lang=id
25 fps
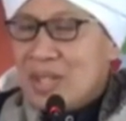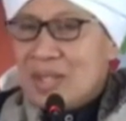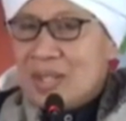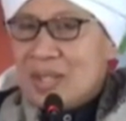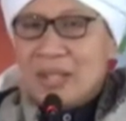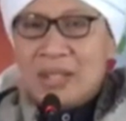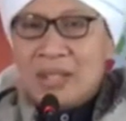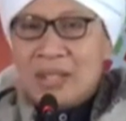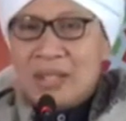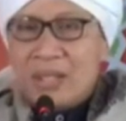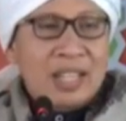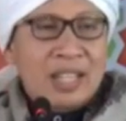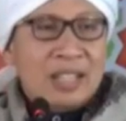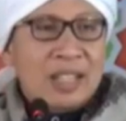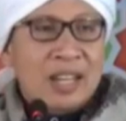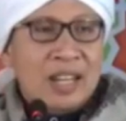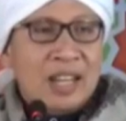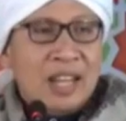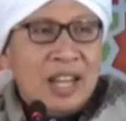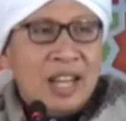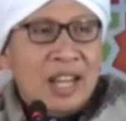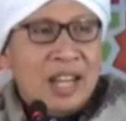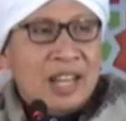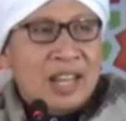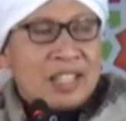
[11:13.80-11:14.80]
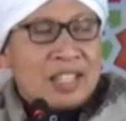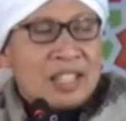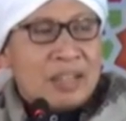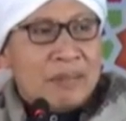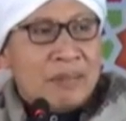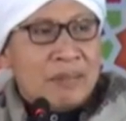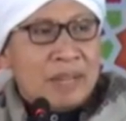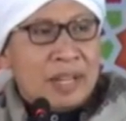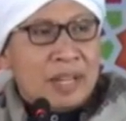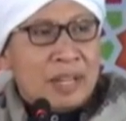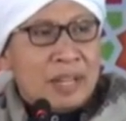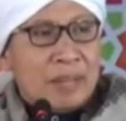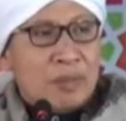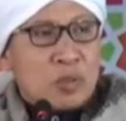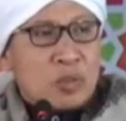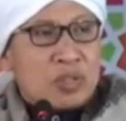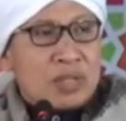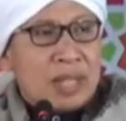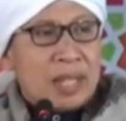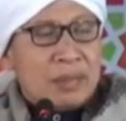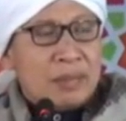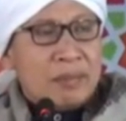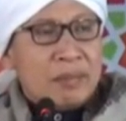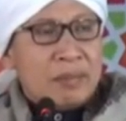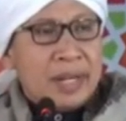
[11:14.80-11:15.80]
Ternyata naik sampai ke
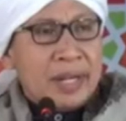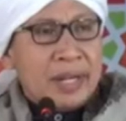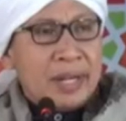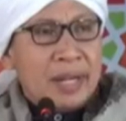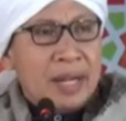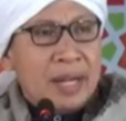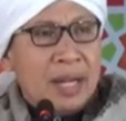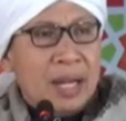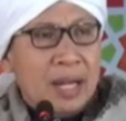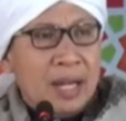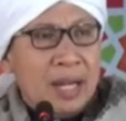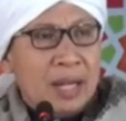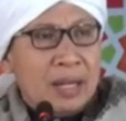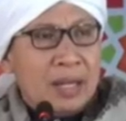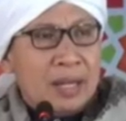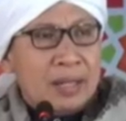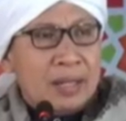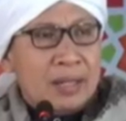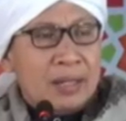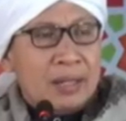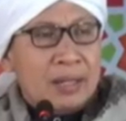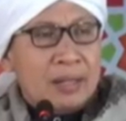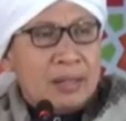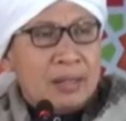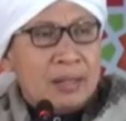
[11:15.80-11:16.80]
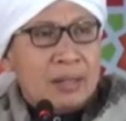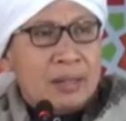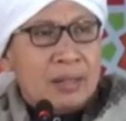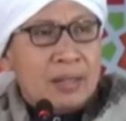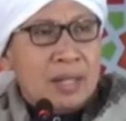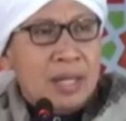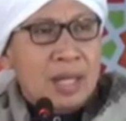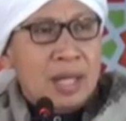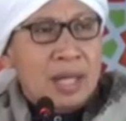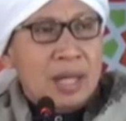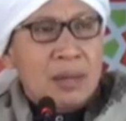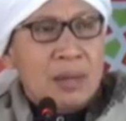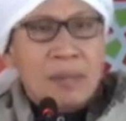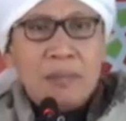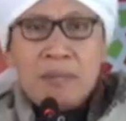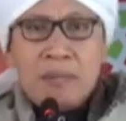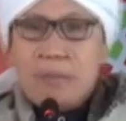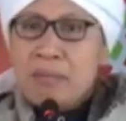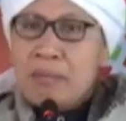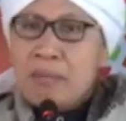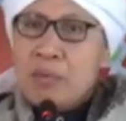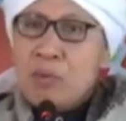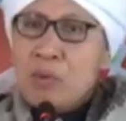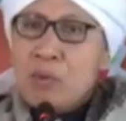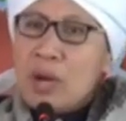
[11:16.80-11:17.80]
pusat mereka,
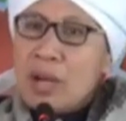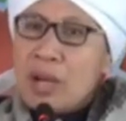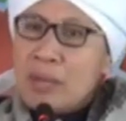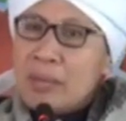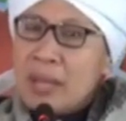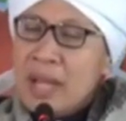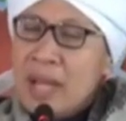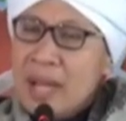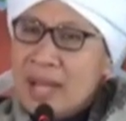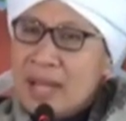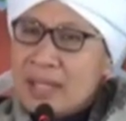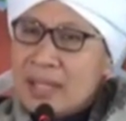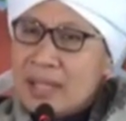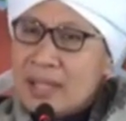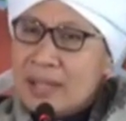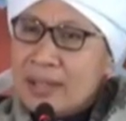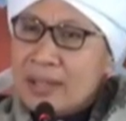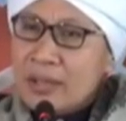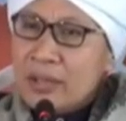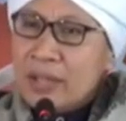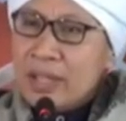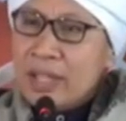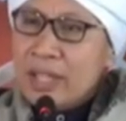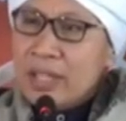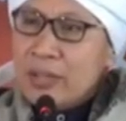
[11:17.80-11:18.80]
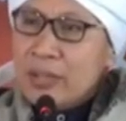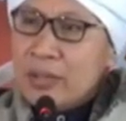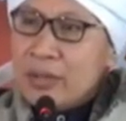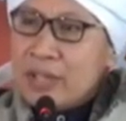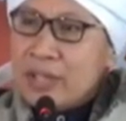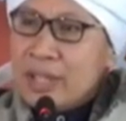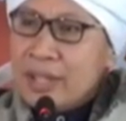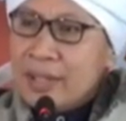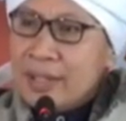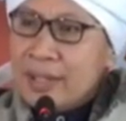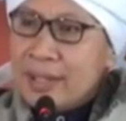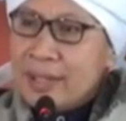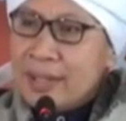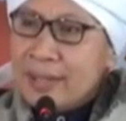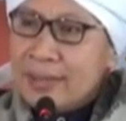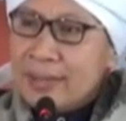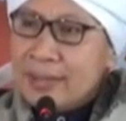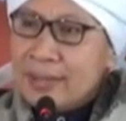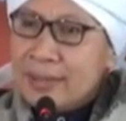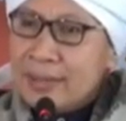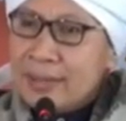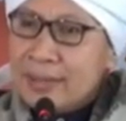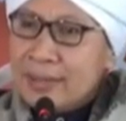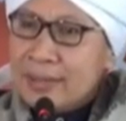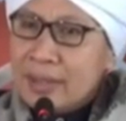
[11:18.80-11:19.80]
ini luar biasa tahun ini hujannya.
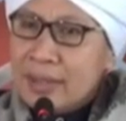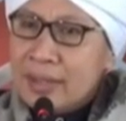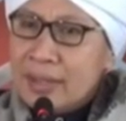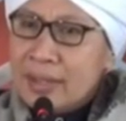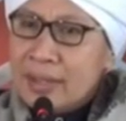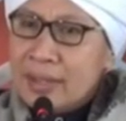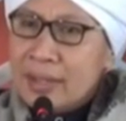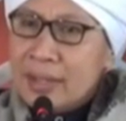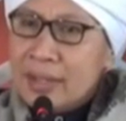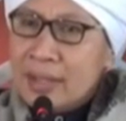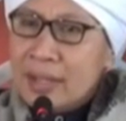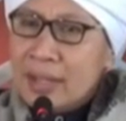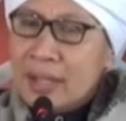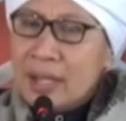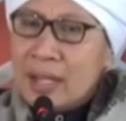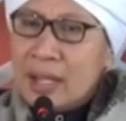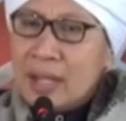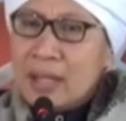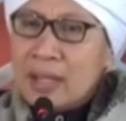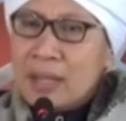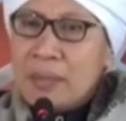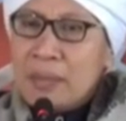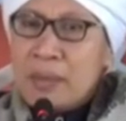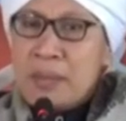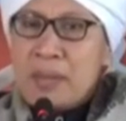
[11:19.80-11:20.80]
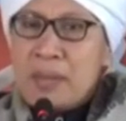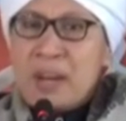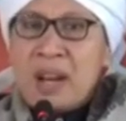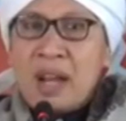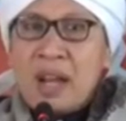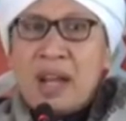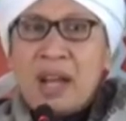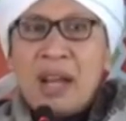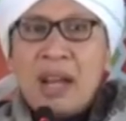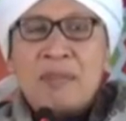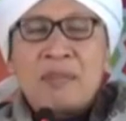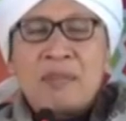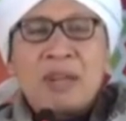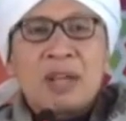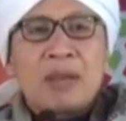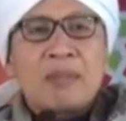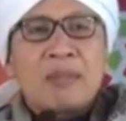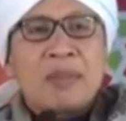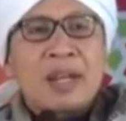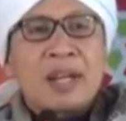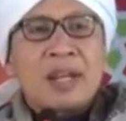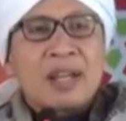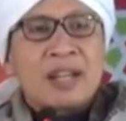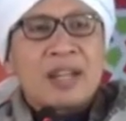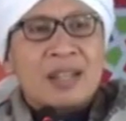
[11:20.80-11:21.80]
Akan tapi menenggelamkan
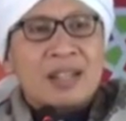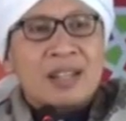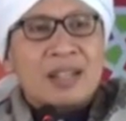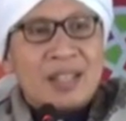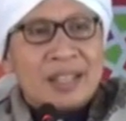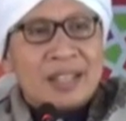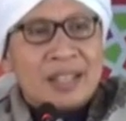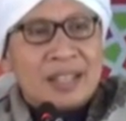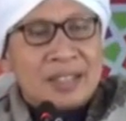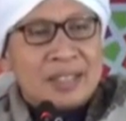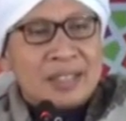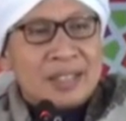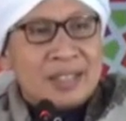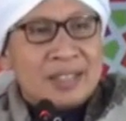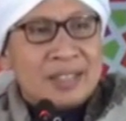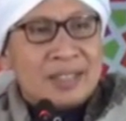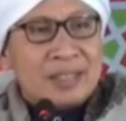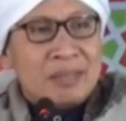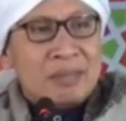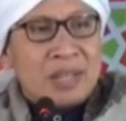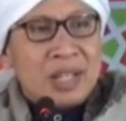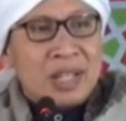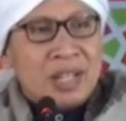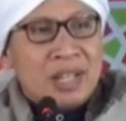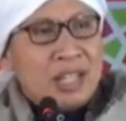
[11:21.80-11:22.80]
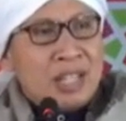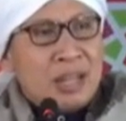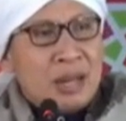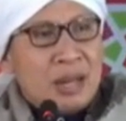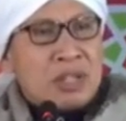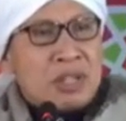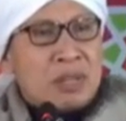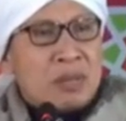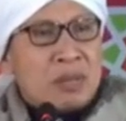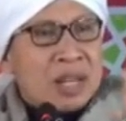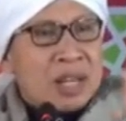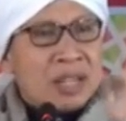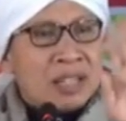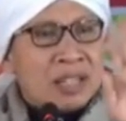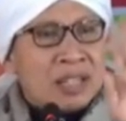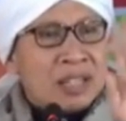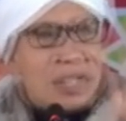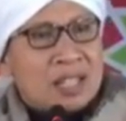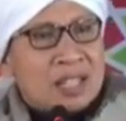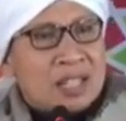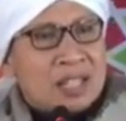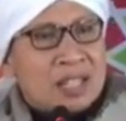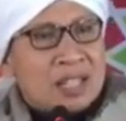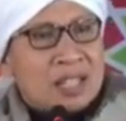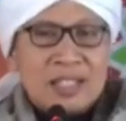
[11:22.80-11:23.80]
mereka akhirnya. Mereka tidak bisa
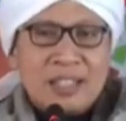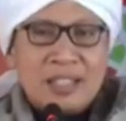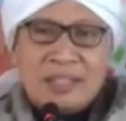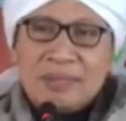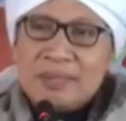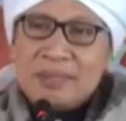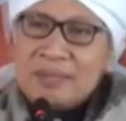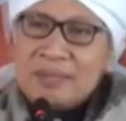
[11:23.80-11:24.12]
berkata-kata lagi.